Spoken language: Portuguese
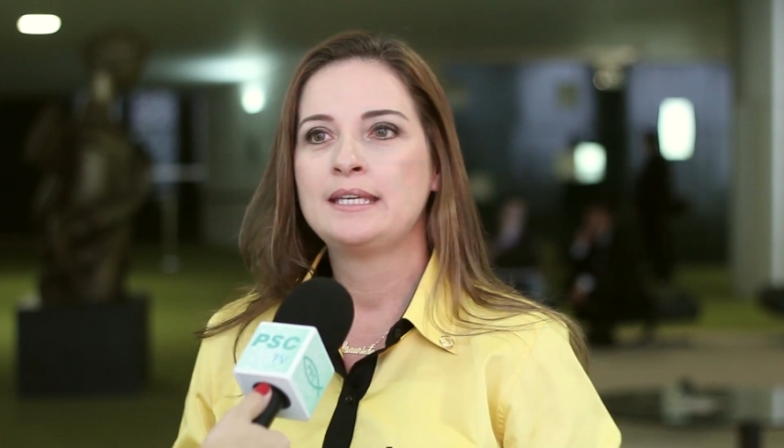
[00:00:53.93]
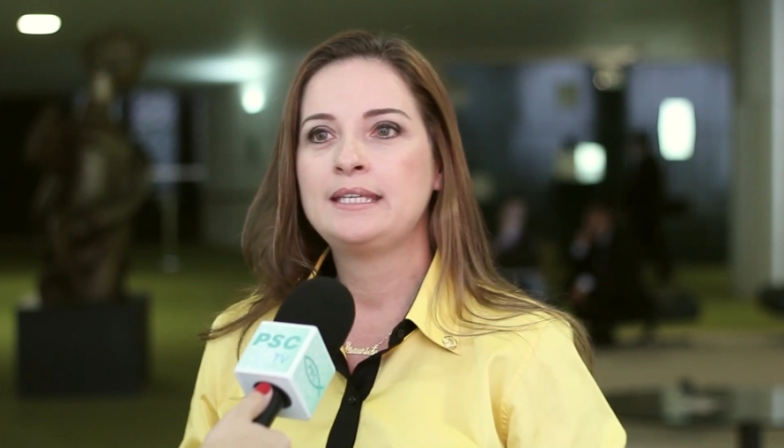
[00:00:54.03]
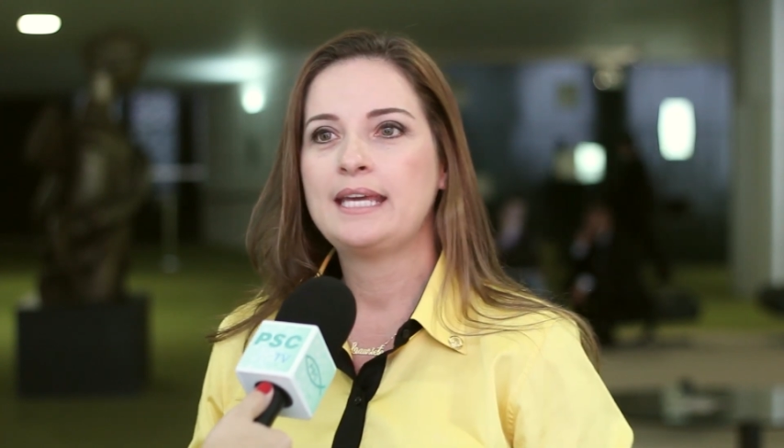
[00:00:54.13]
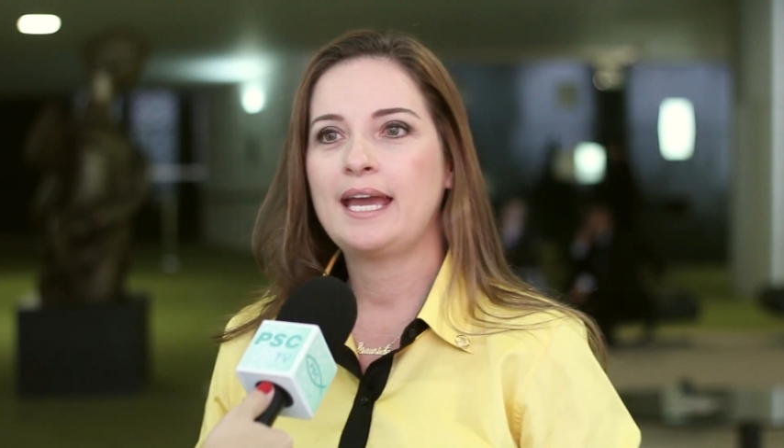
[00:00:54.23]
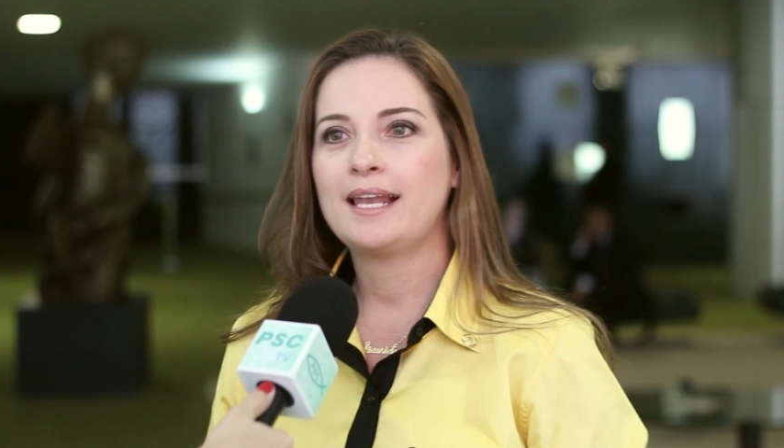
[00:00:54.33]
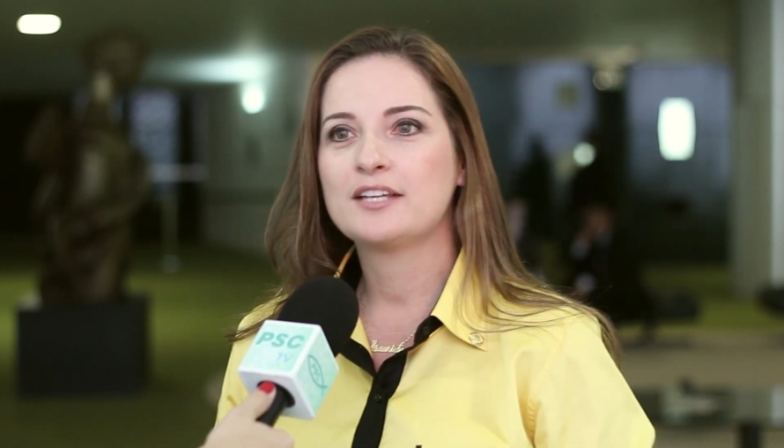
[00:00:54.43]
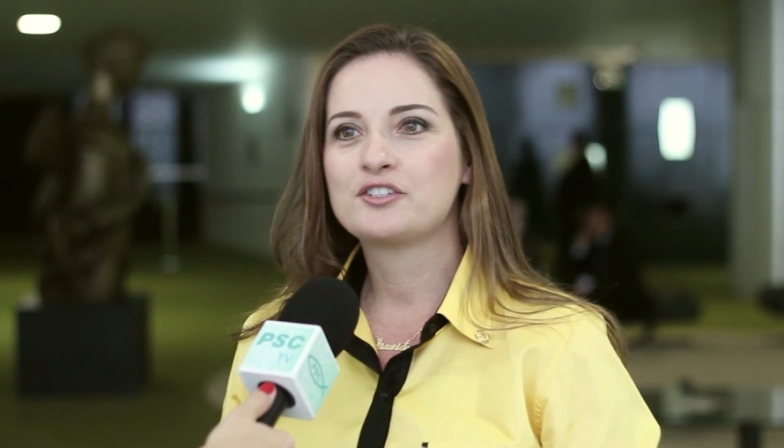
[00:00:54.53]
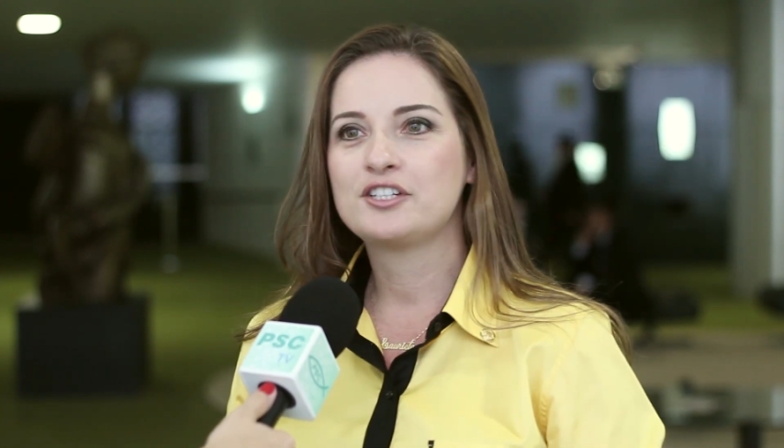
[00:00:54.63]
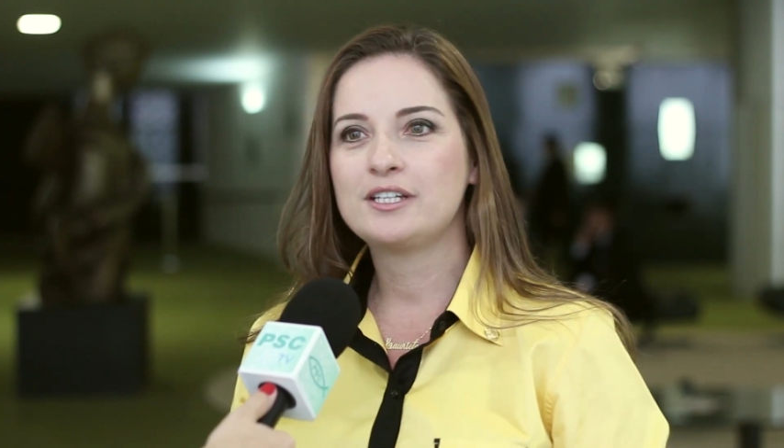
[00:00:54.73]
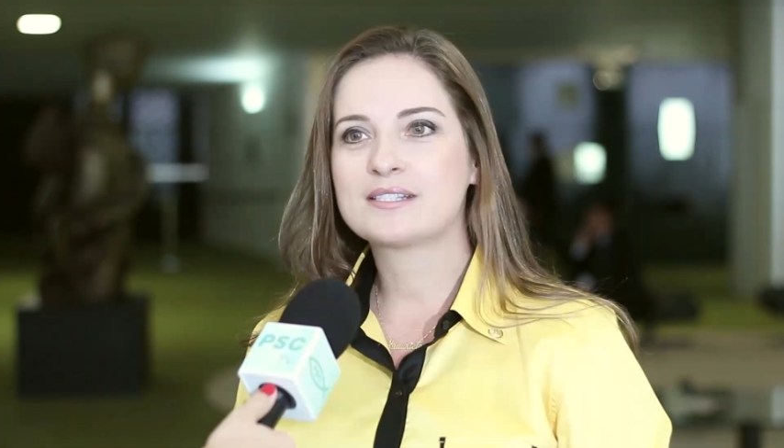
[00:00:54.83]
e ela
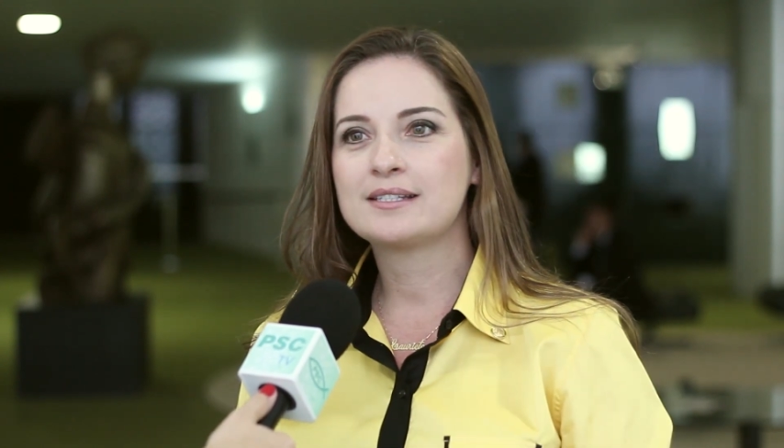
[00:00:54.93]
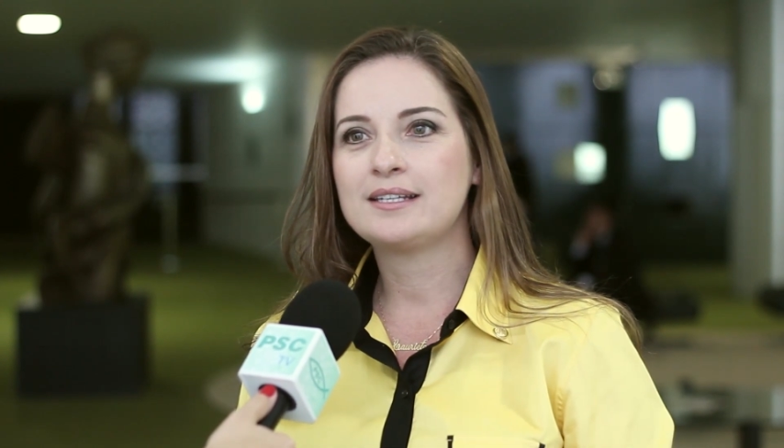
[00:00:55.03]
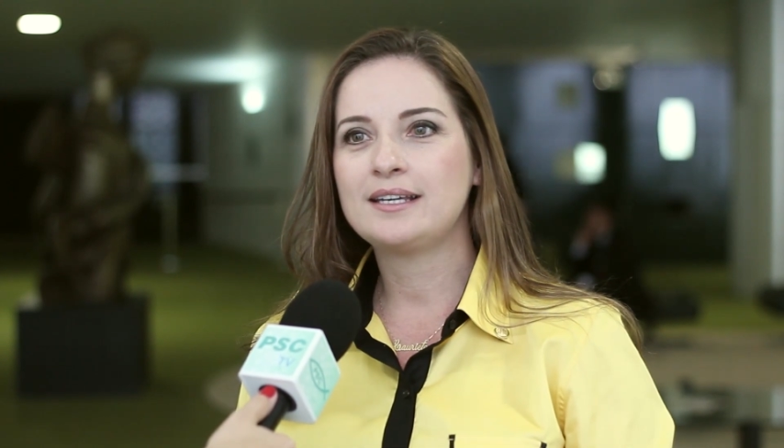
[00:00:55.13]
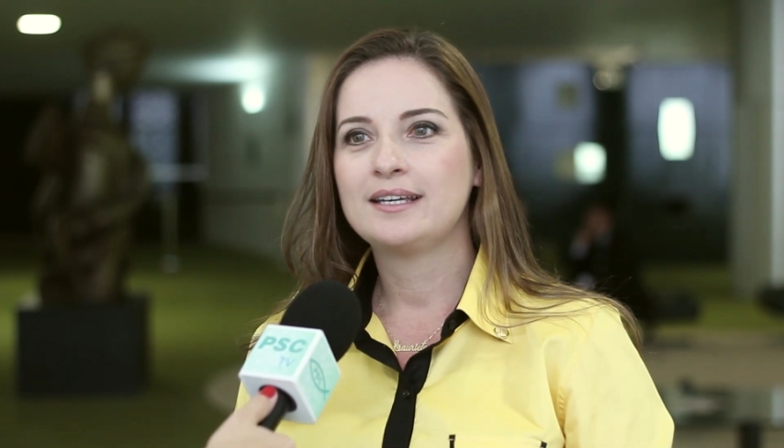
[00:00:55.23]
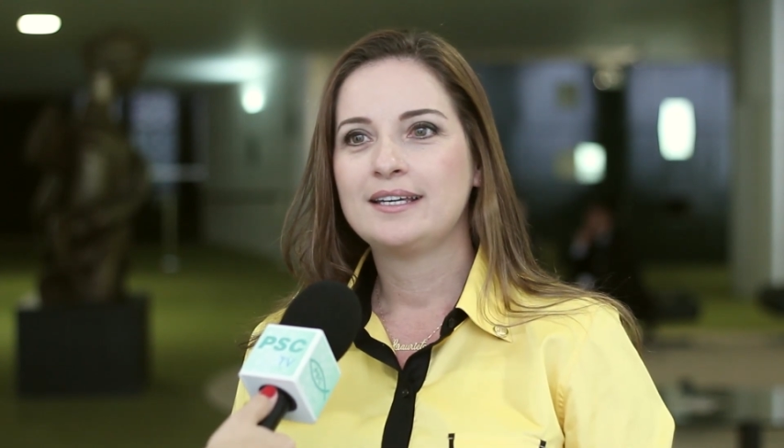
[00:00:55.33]
disse